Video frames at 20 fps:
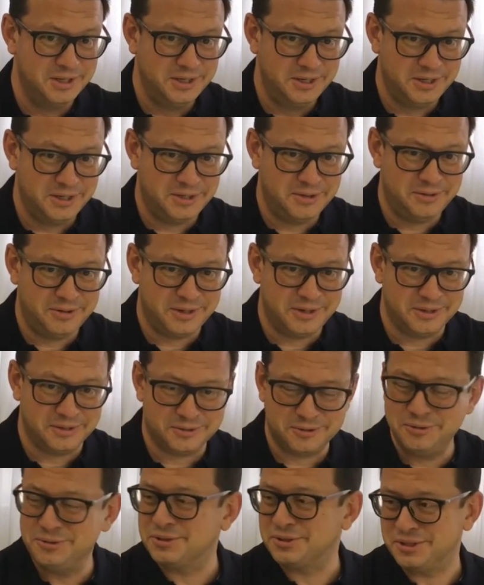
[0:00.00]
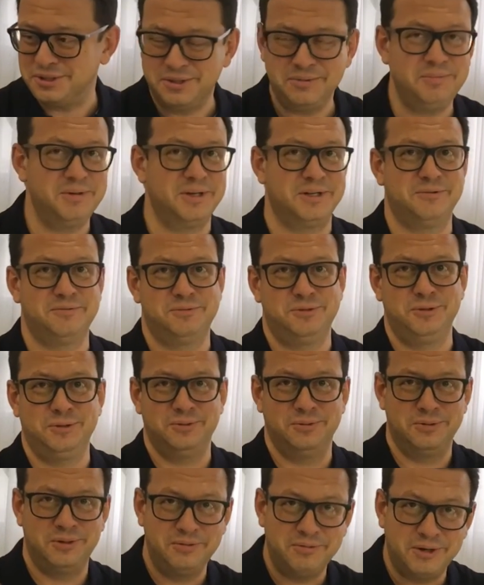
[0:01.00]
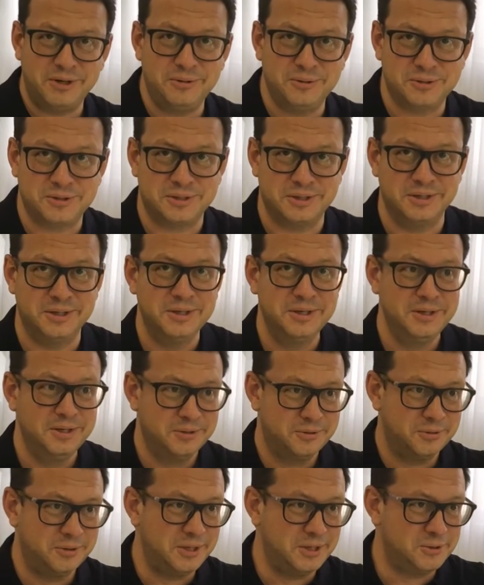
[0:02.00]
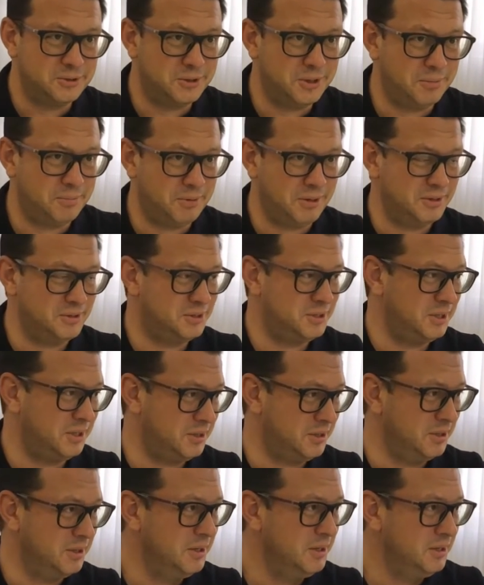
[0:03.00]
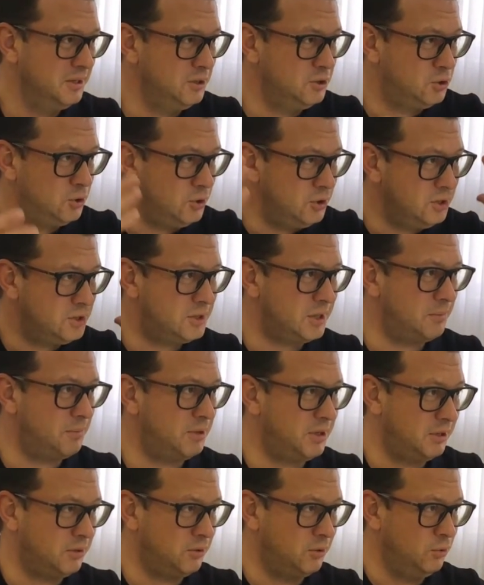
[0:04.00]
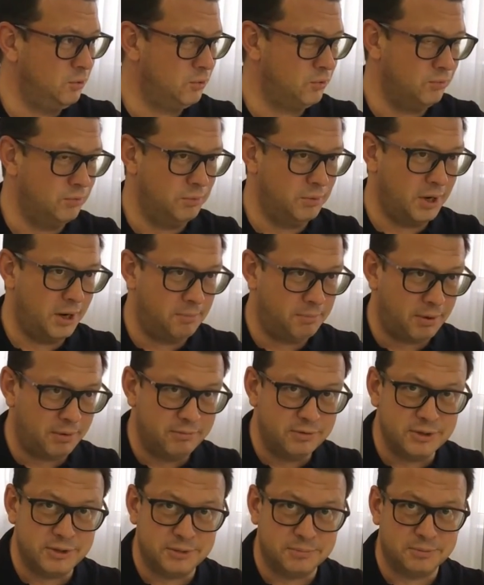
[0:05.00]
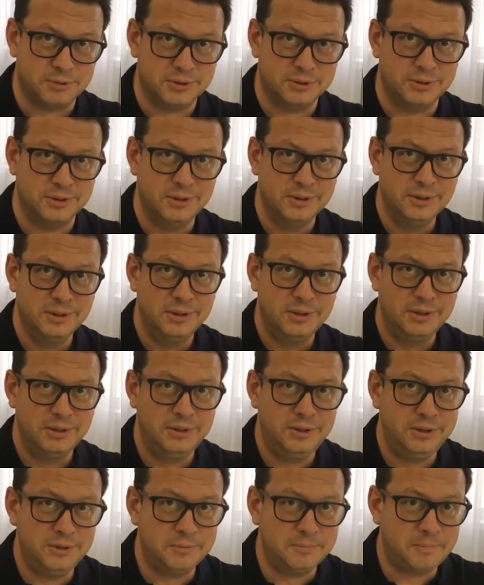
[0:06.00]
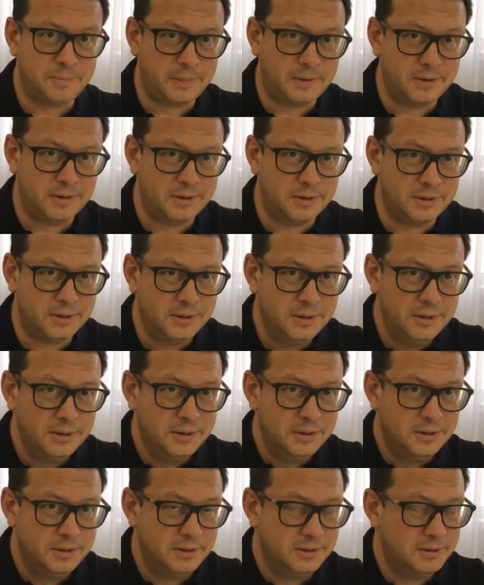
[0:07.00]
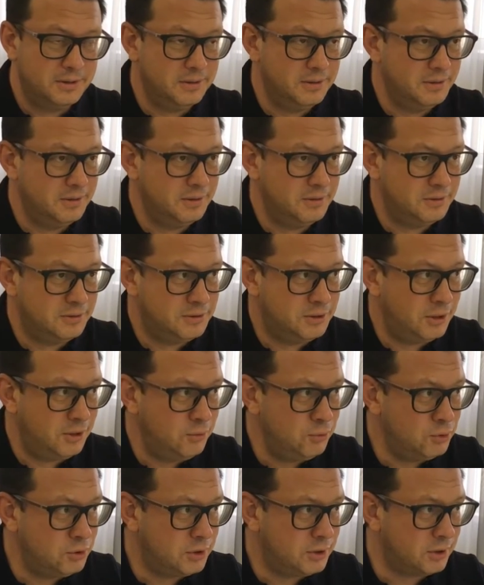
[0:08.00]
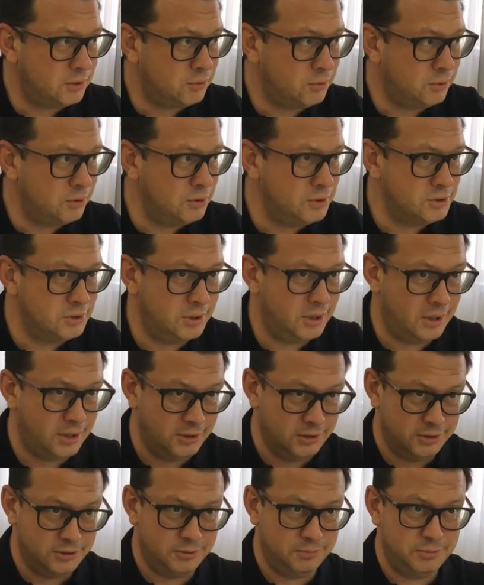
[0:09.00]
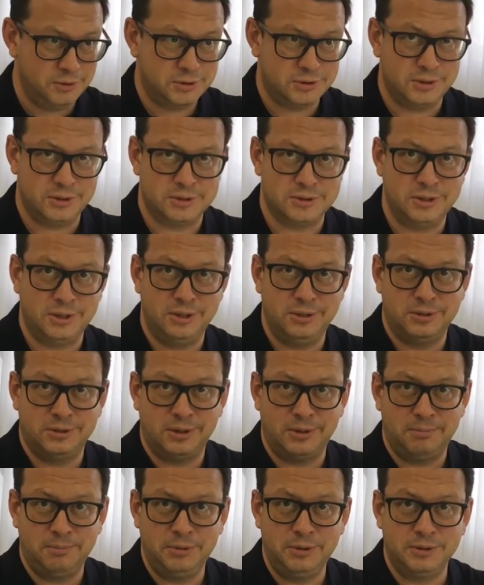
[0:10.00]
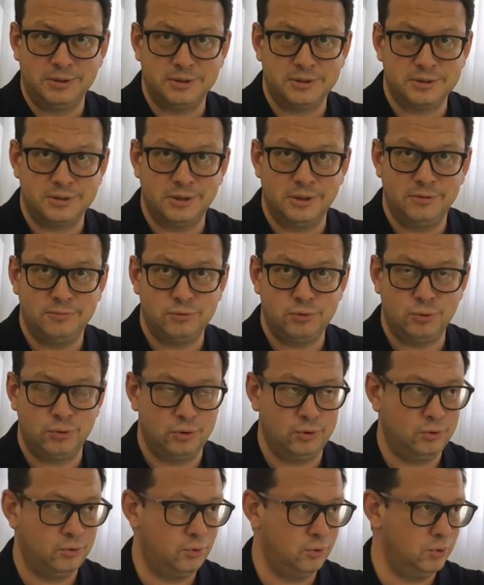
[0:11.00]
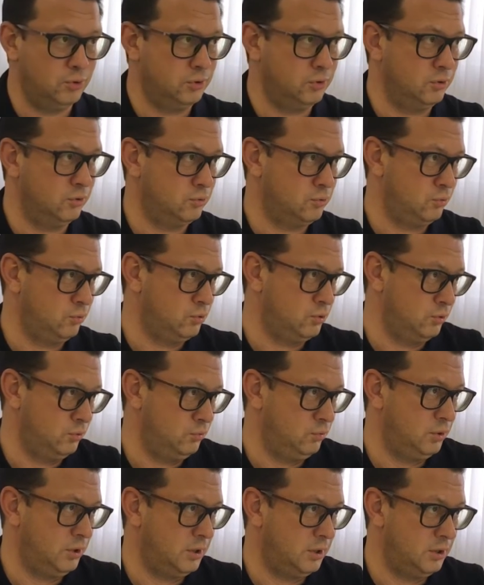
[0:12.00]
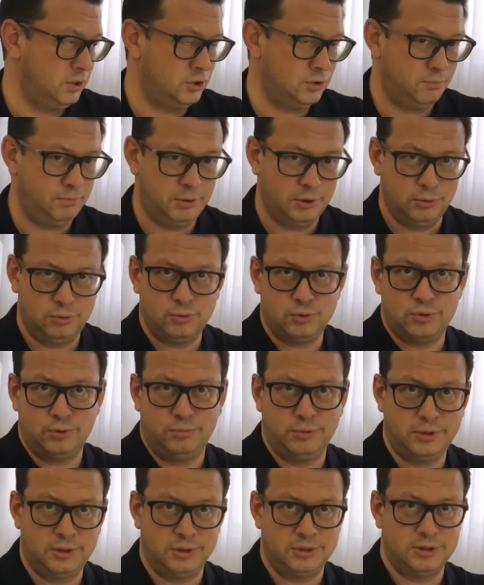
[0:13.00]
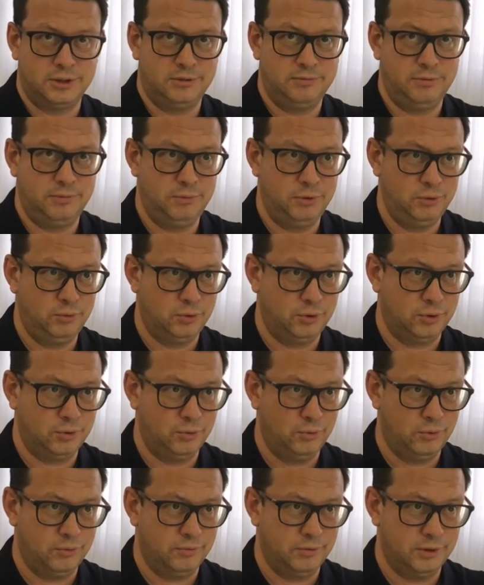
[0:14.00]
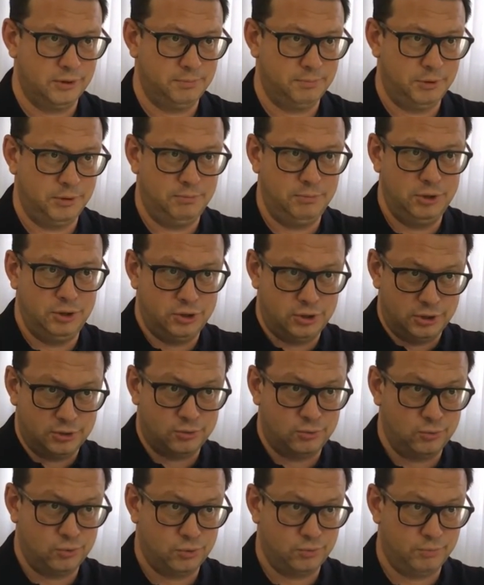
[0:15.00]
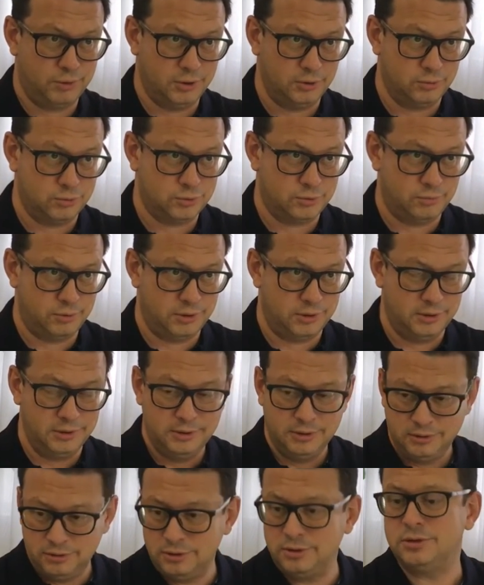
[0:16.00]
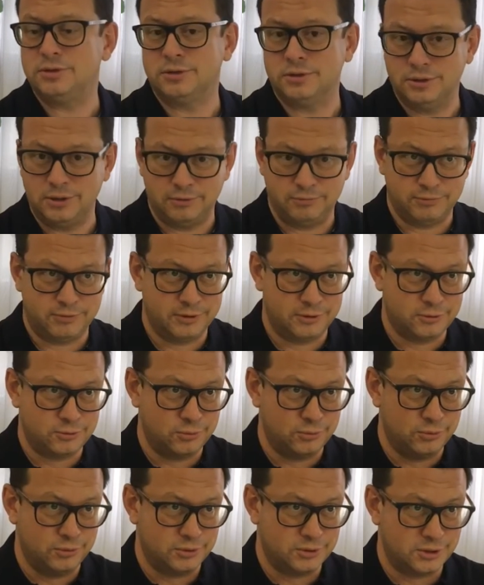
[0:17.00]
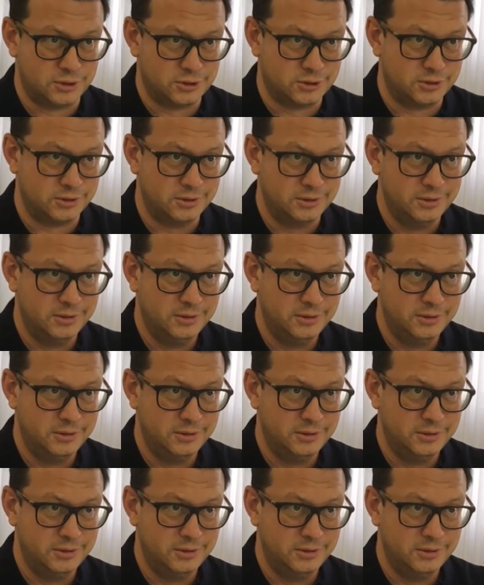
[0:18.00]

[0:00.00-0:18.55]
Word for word: и говорит, слушайте, ребята, все, революция, туда-сюда 50 еще и не собрал клюкву, а повытоптал. И э, те люди, которые знали эти места, знали тропинки, знали все, они ходят, говорят, слушай, ну я раньше банку собирал за две минуты клюкву, а теперь мне час тоже банку собирать. Да иди ты нафиг отсюда, Саша.